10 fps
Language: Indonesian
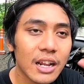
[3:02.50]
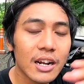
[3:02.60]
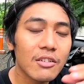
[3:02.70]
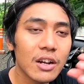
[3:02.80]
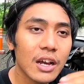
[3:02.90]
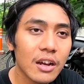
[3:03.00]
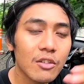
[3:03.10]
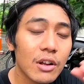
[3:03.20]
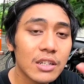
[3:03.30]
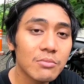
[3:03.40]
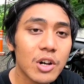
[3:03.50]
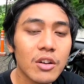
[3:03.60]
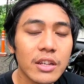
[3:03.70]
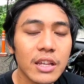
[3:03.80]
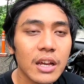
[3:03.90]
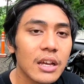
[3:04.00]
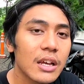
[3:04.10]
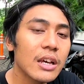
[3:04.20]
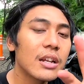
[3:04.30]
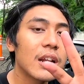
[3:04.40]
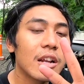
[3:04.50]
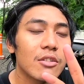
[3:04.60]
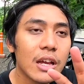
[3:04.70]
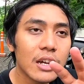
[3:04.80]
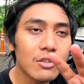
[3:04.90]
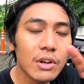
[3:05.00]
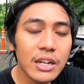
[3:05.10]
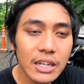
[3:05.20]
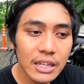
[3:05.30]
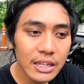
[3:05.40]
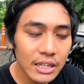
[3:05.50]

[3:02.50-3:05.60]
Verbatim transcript: karena udah keluar semua olinya lalu yang kedua ini